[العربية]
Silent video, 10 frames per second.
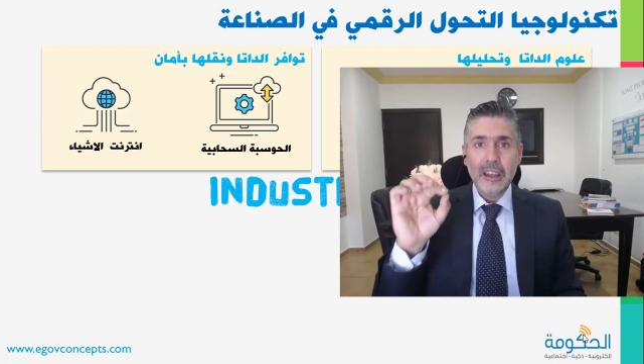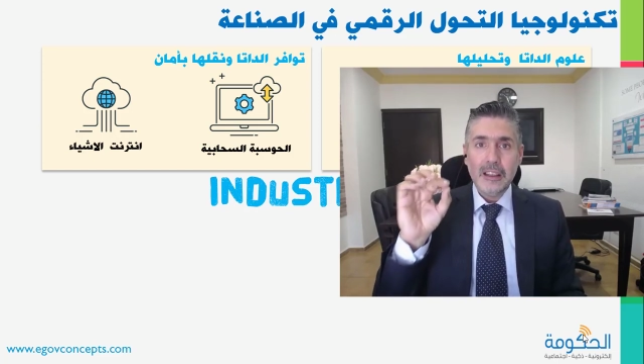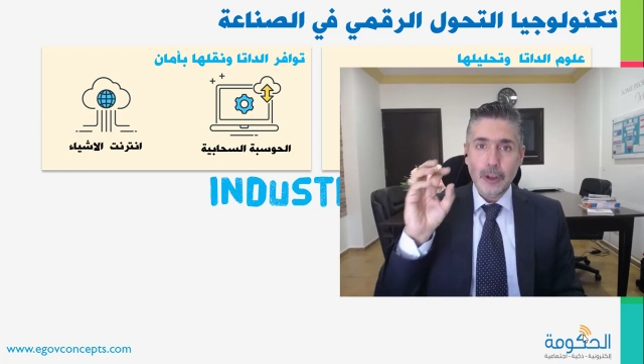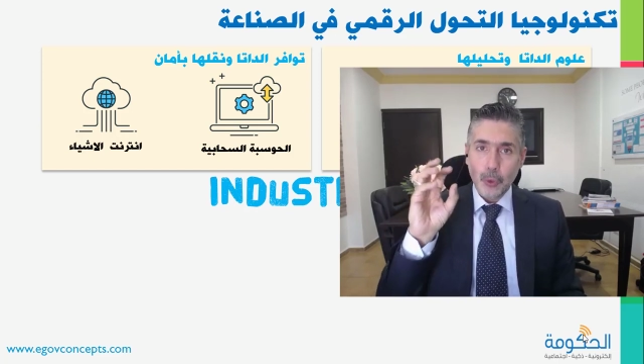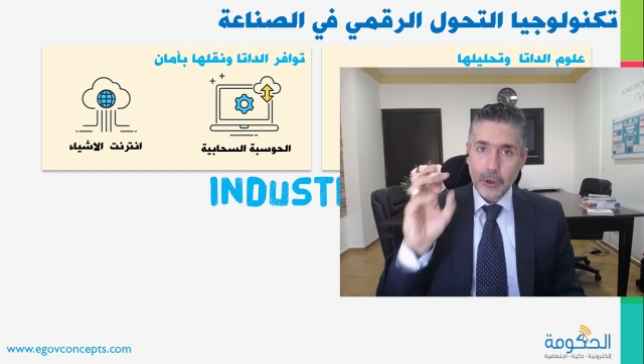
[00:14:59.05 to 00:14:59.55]

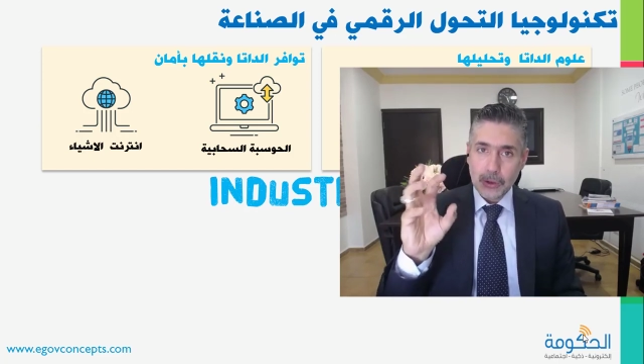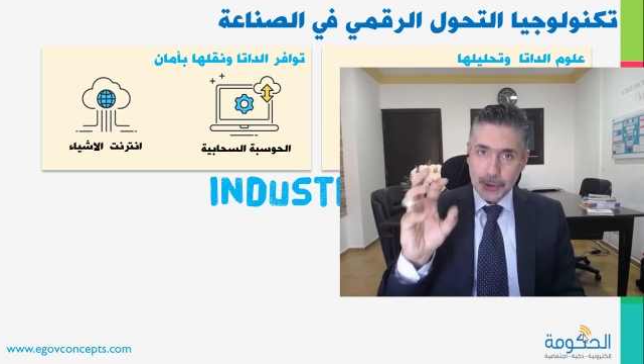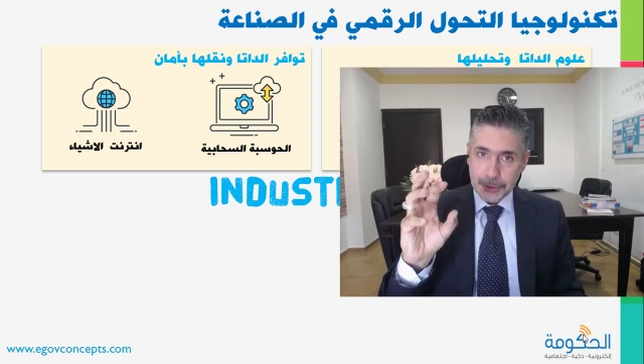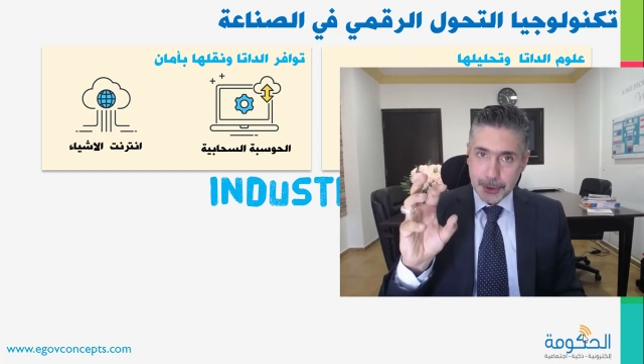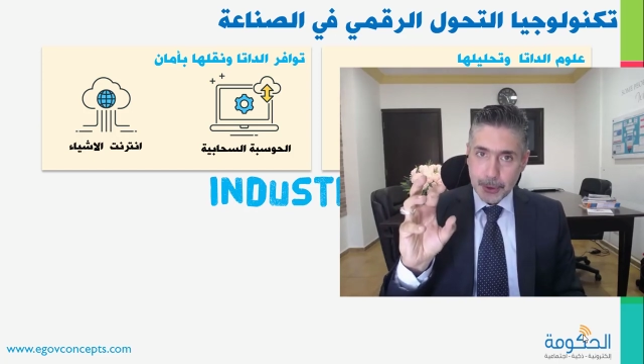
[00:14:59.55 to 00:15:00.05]
اللي هو
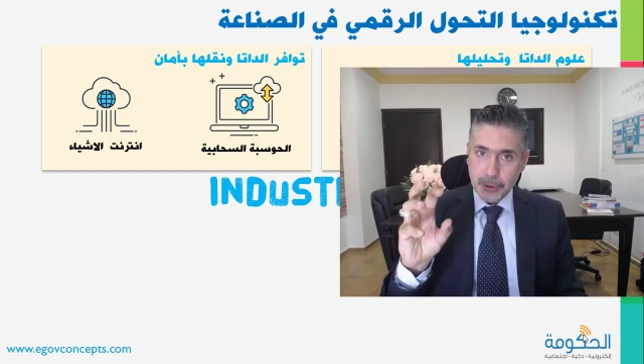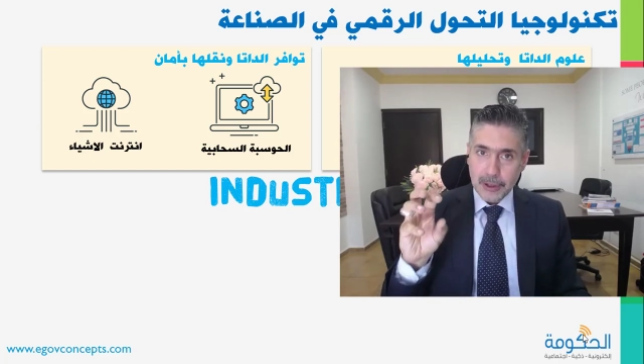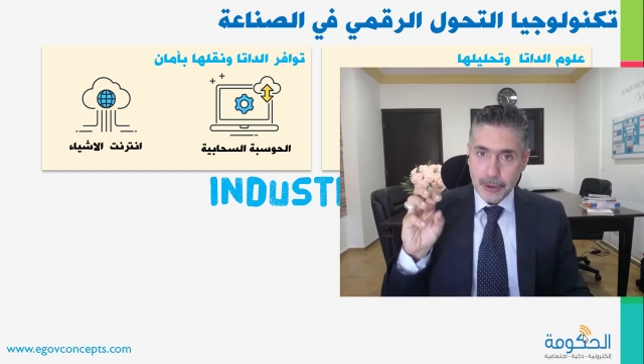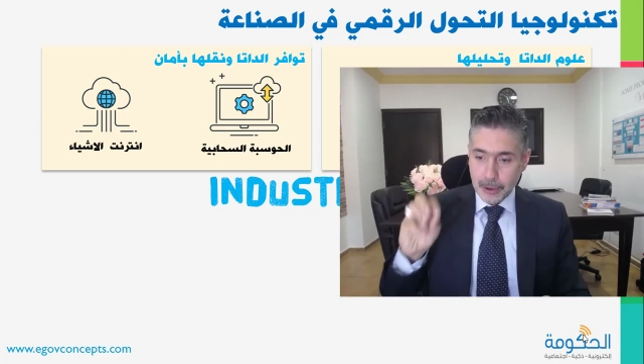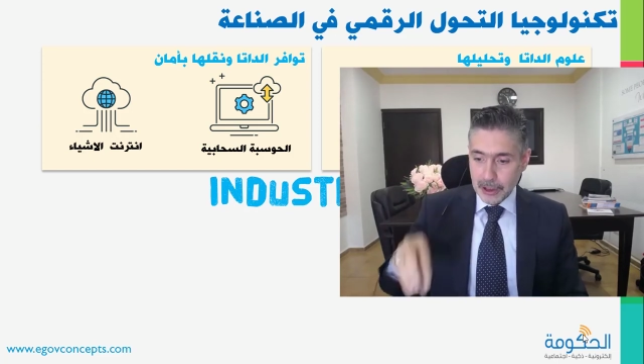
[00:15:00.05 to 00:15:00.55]

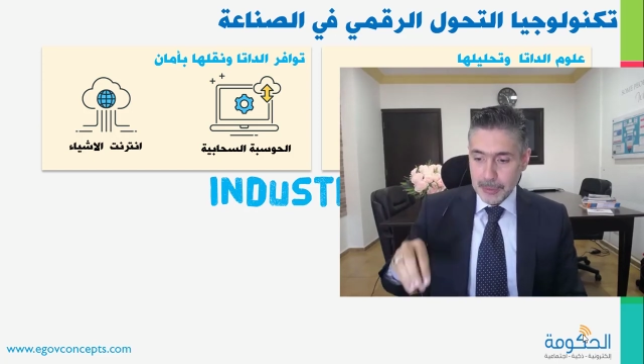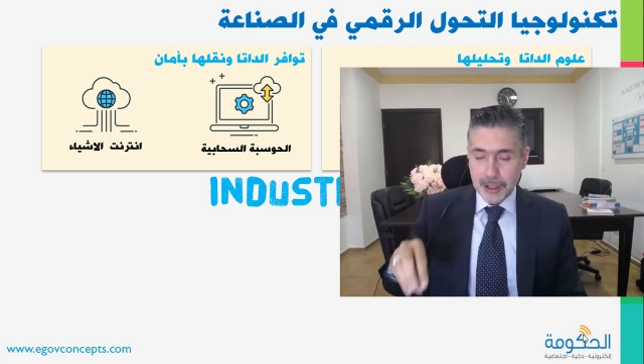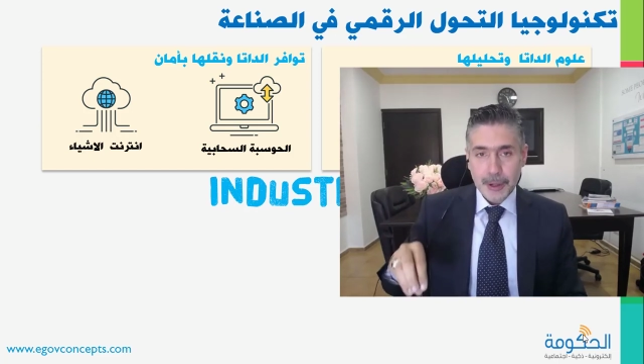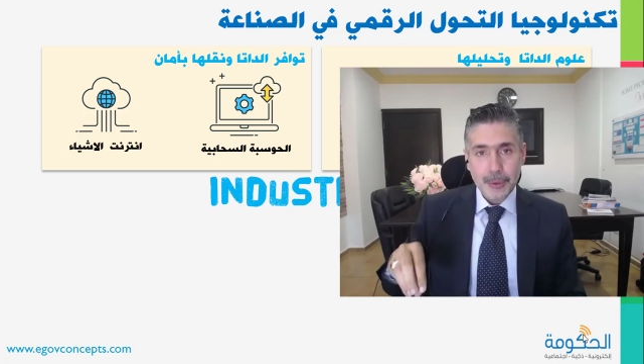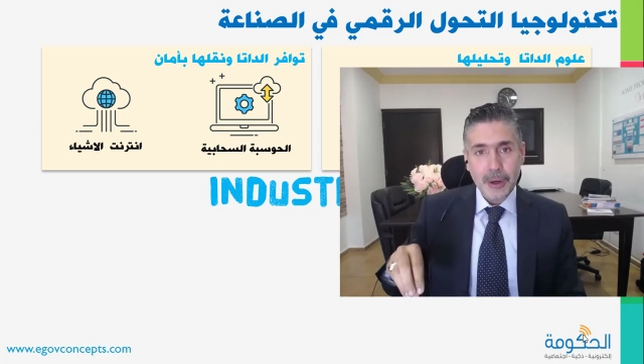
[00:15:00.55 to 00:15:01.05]
الكنترولر هول اللي بيقعدوا